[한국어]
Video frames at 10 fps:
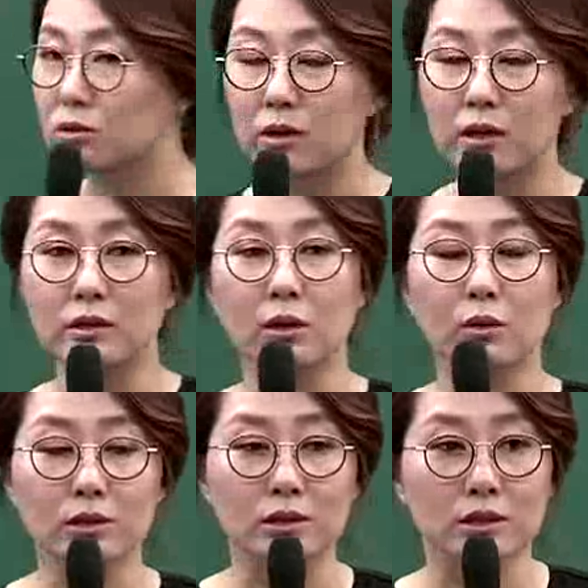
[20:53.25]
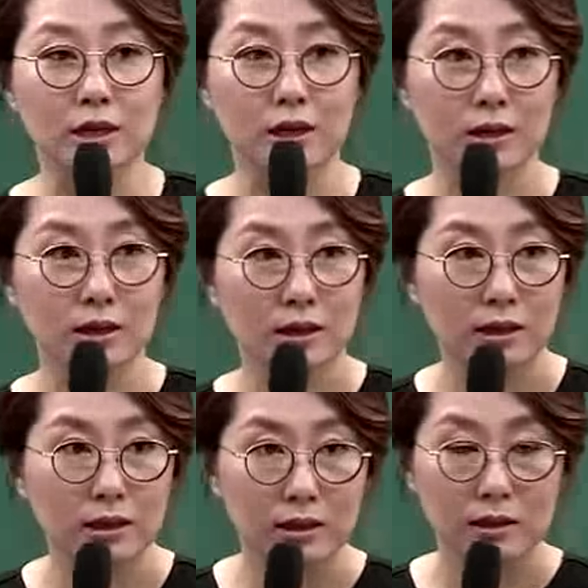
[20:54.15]
순서와 같다. 오엑스 시작.
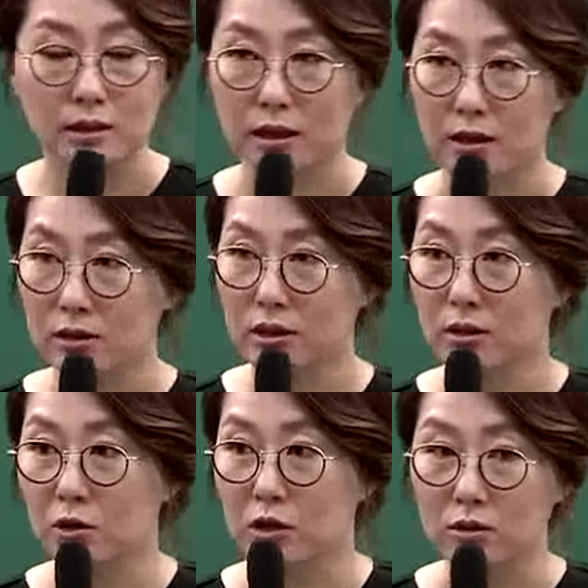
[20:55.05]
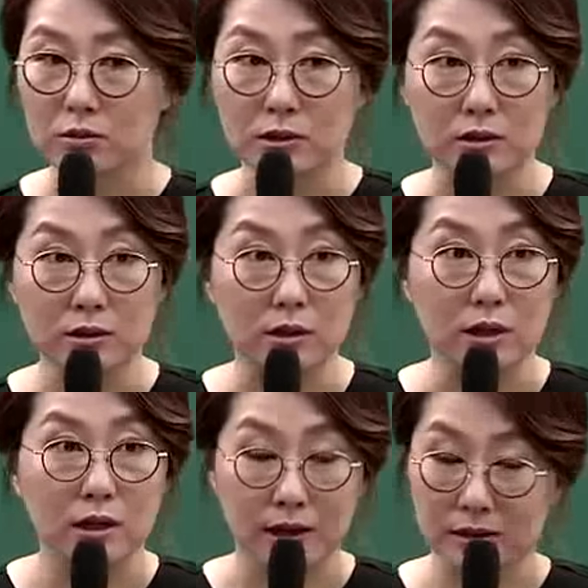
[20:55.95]
당연히 이거 뭐야 여러분들?
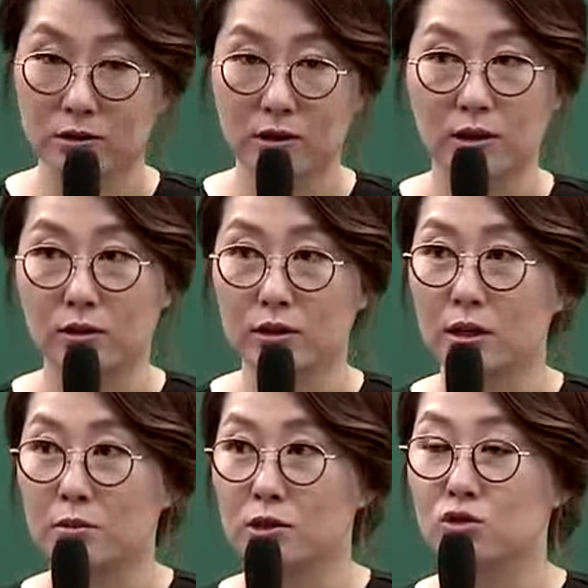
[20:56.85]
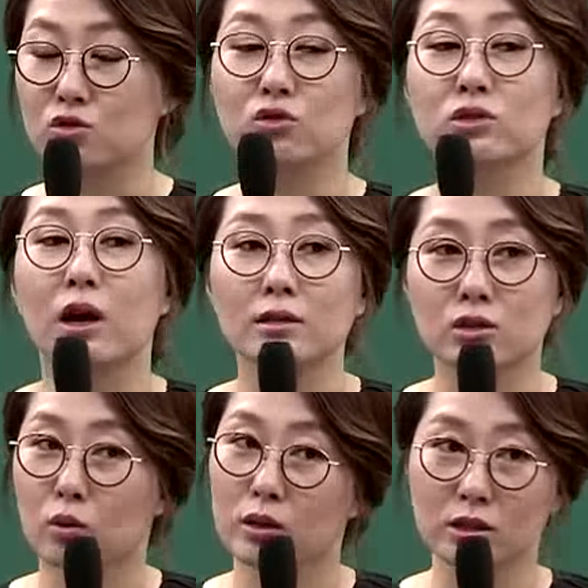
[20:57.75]
X예요. 왜냐하면 유사하지
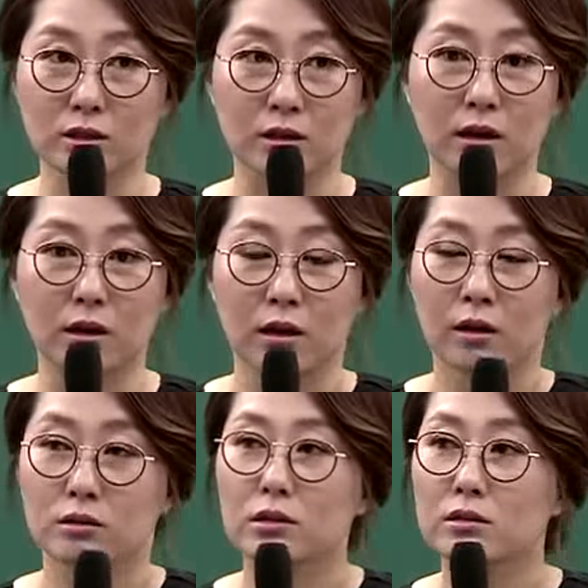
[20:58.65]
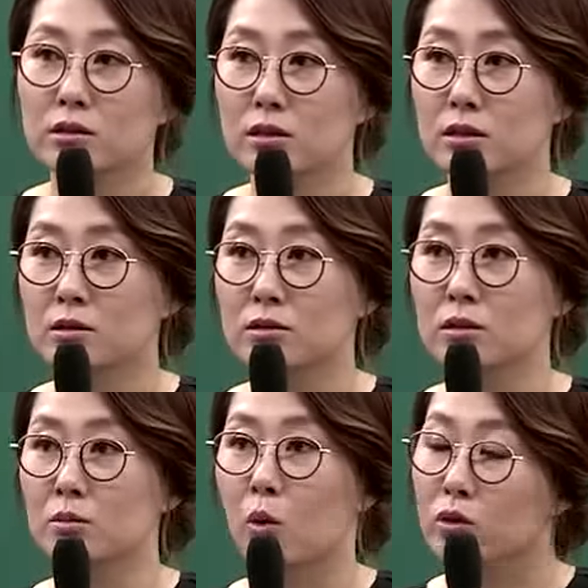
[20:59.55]
똑같진 않아. 선생님
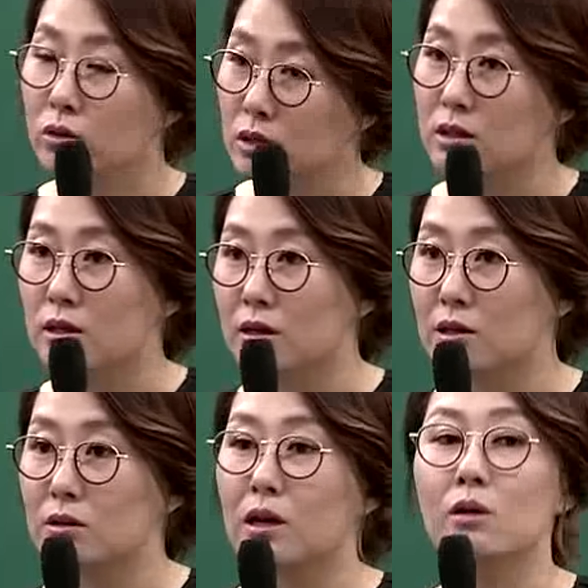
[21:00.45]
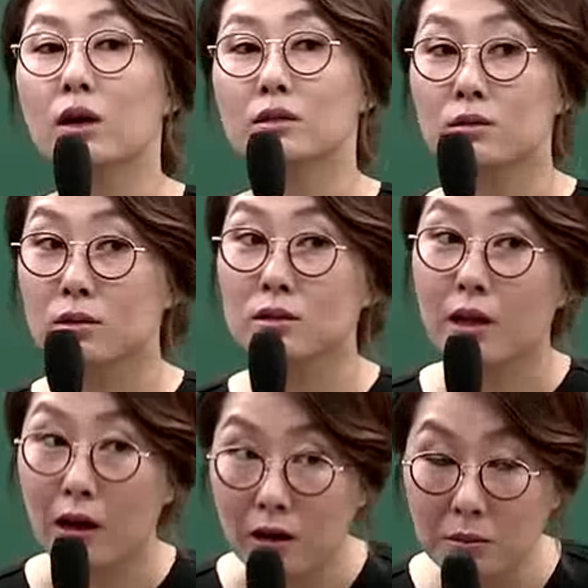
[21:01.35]
근데 뭐 어떻게 달라요? 라고 하는 거는
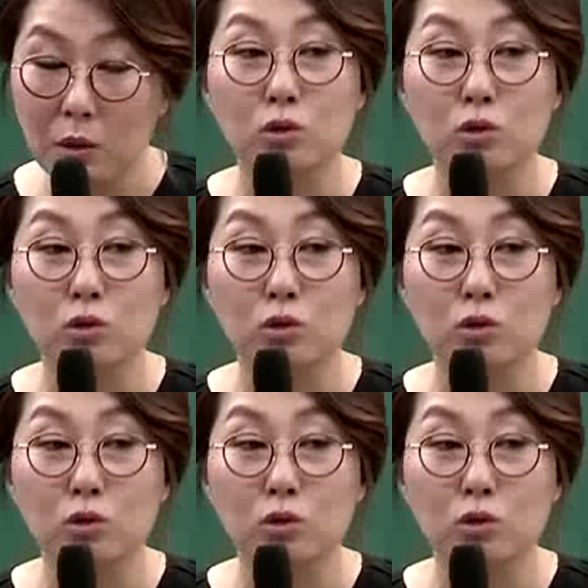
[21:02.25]
다음에